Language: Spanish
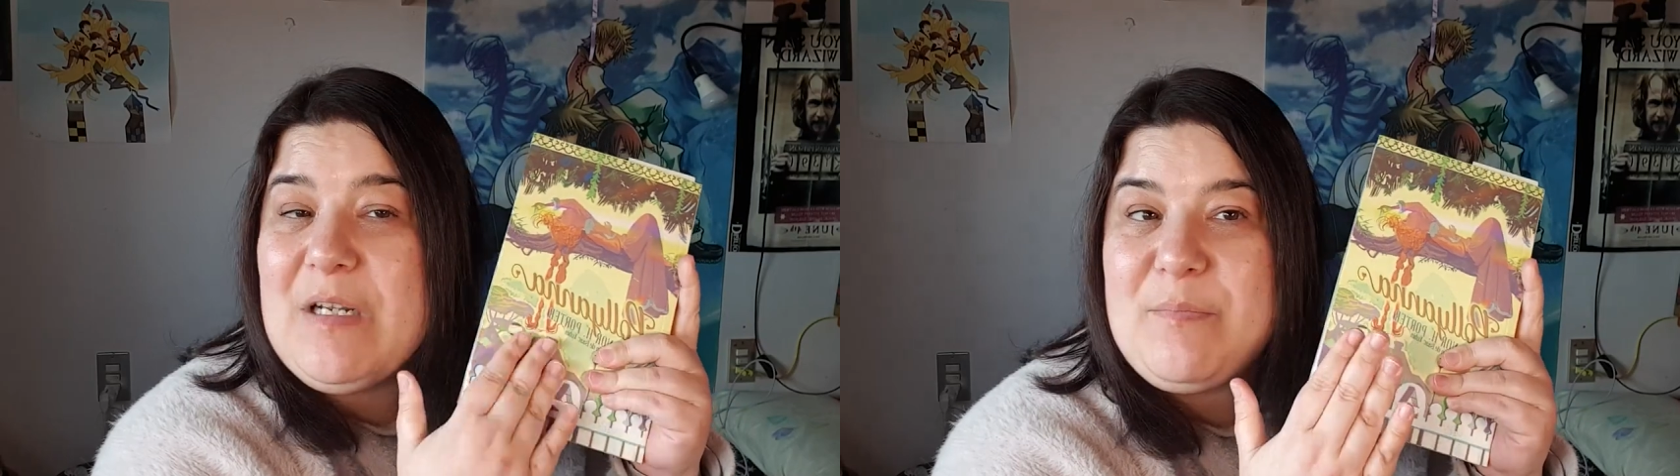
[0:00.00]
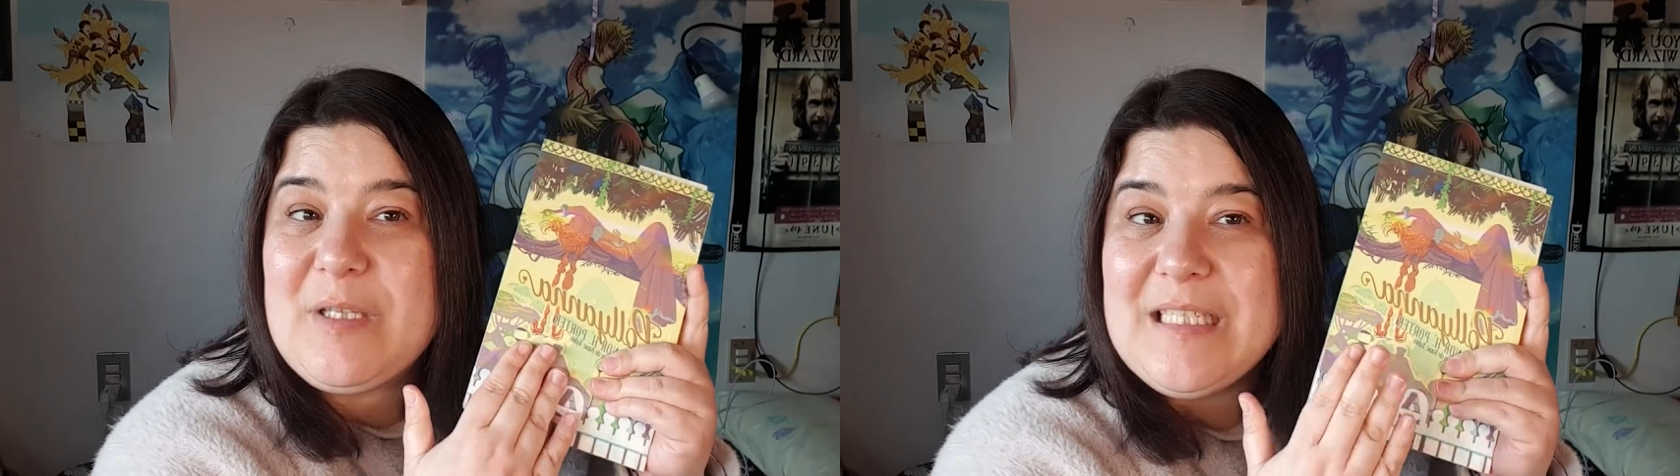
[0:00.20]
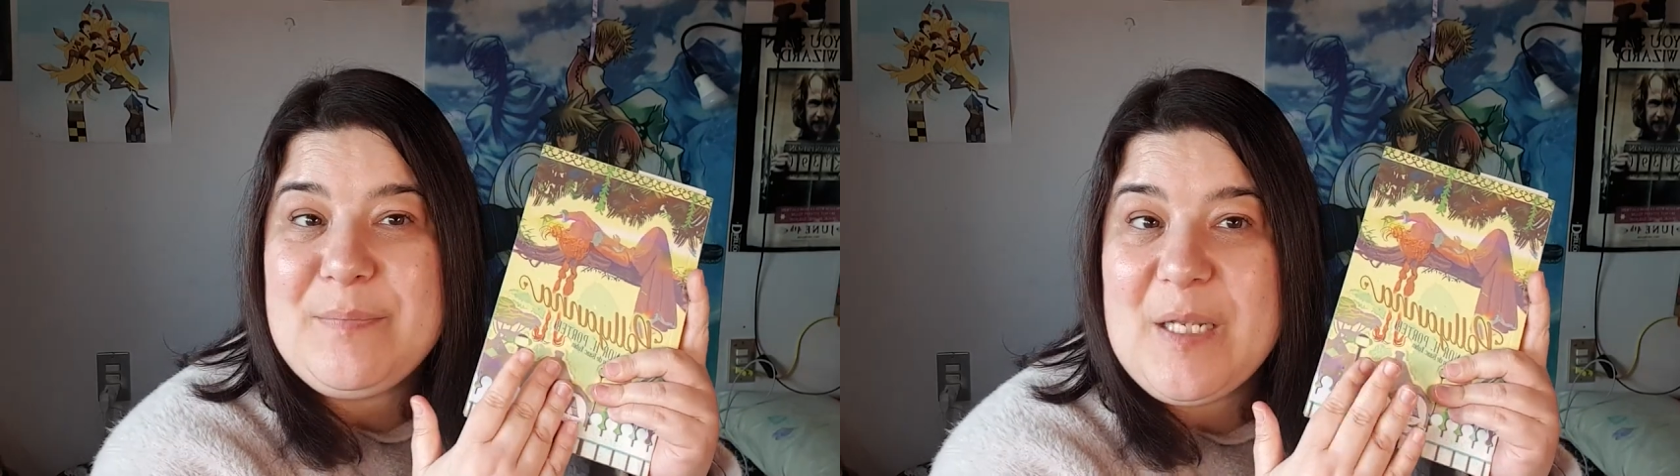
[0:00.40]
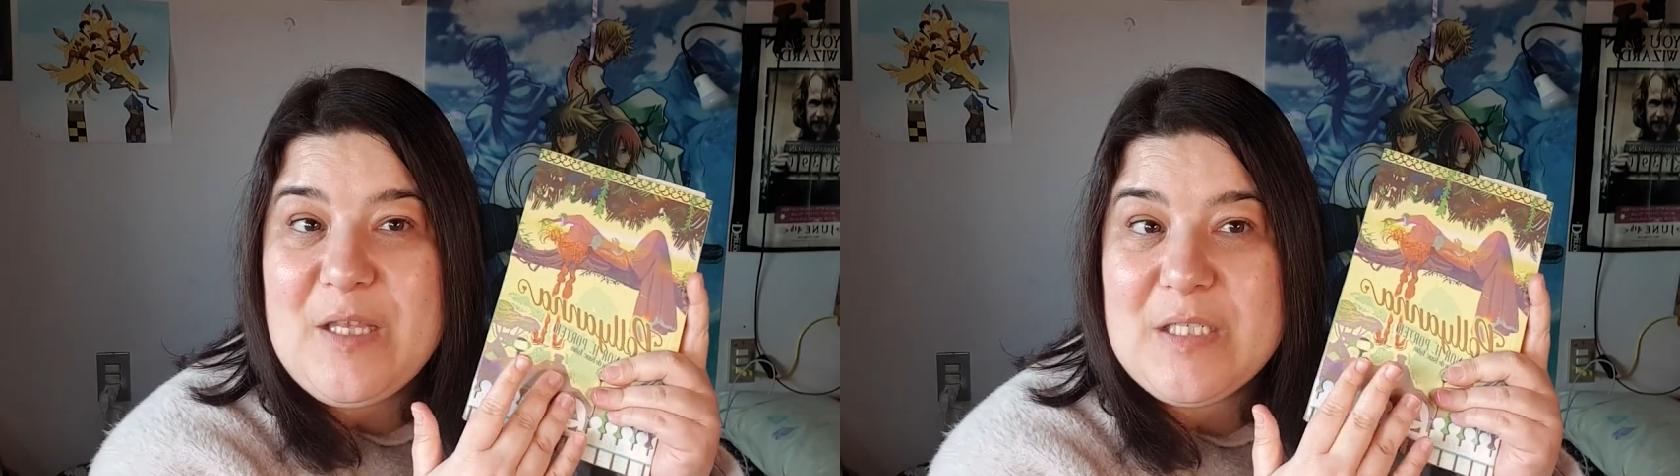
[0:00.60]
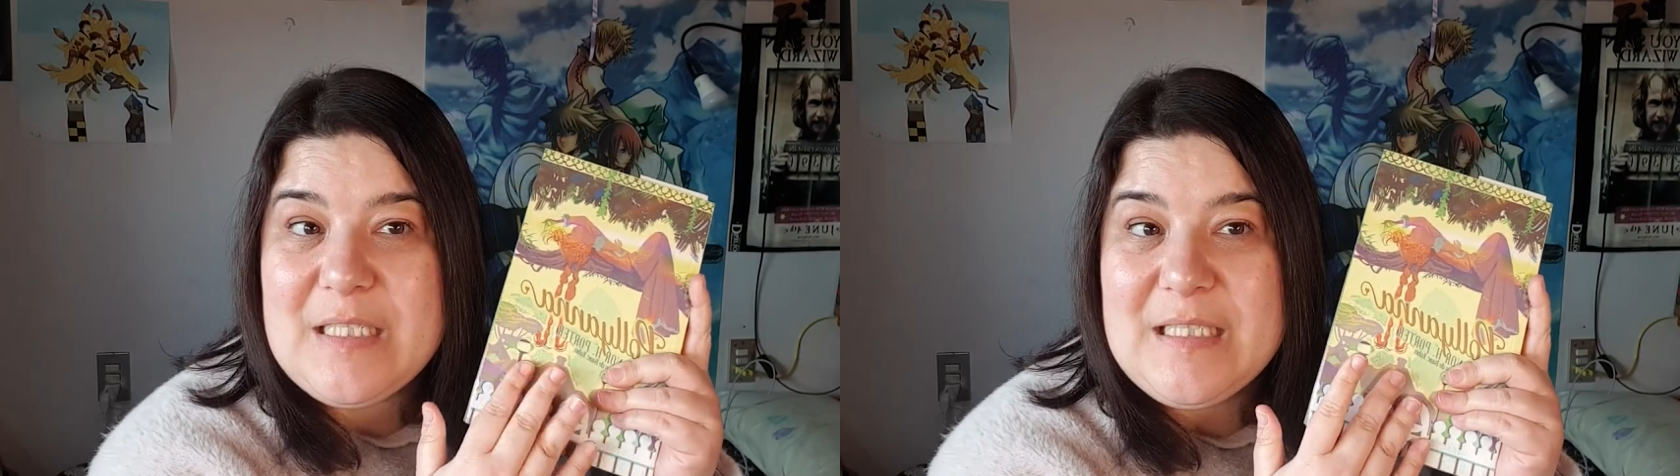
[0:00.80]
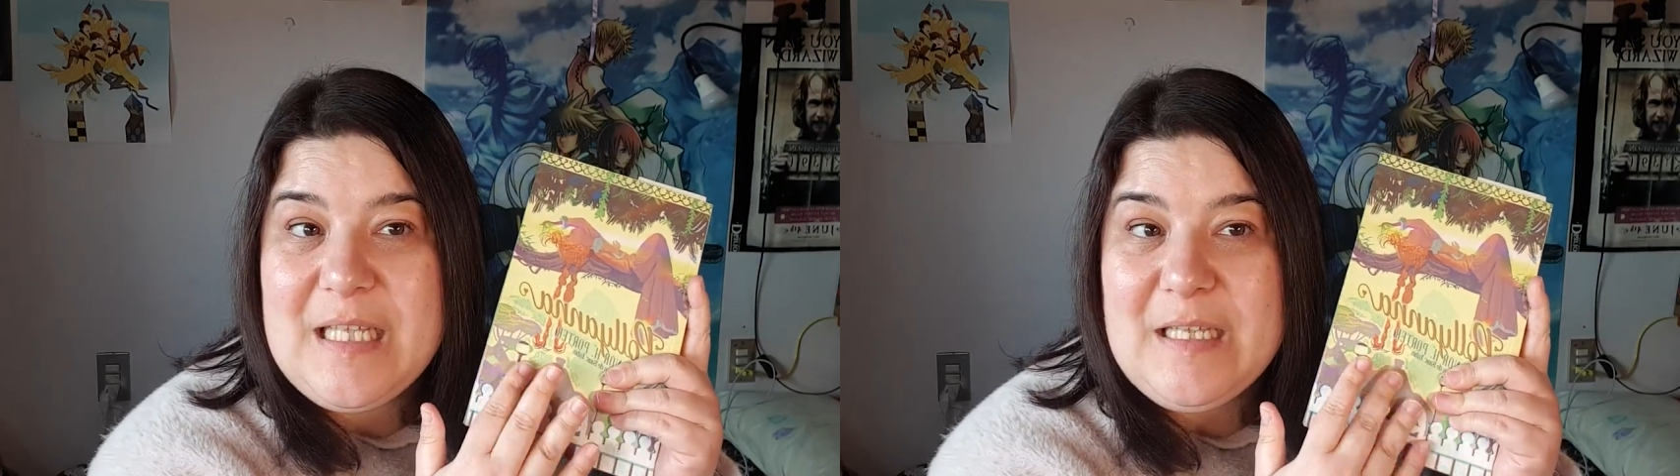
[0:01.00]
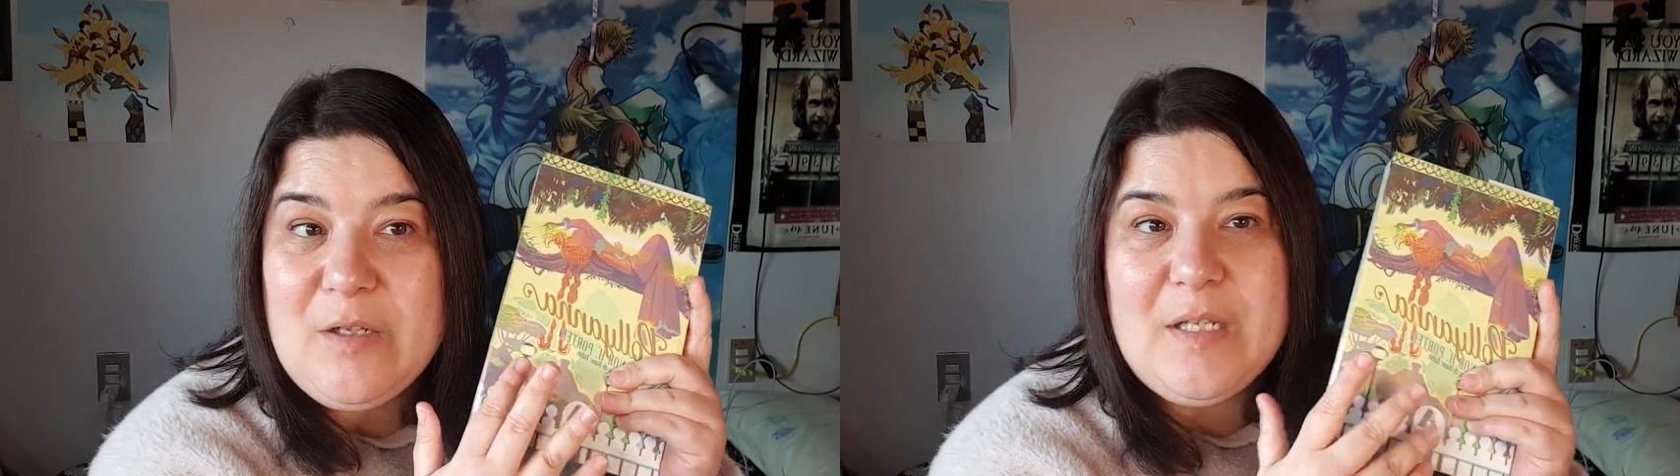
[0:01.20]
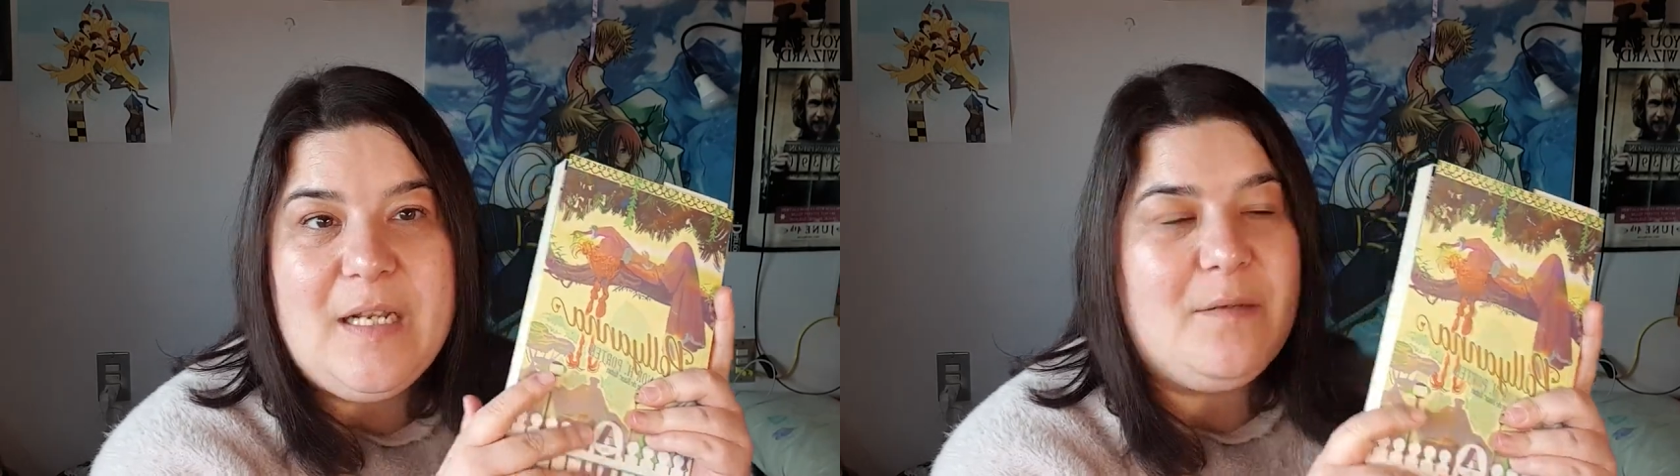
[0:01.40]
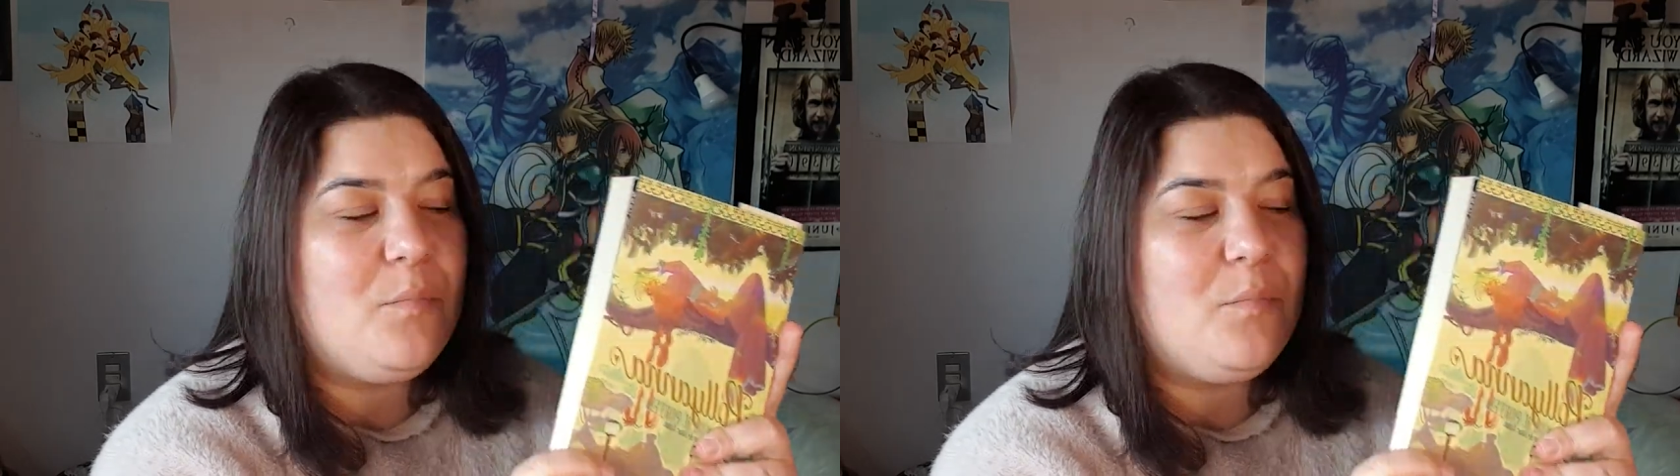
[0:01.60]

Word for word: unas portadas preciosas esta editorial, ¿eh?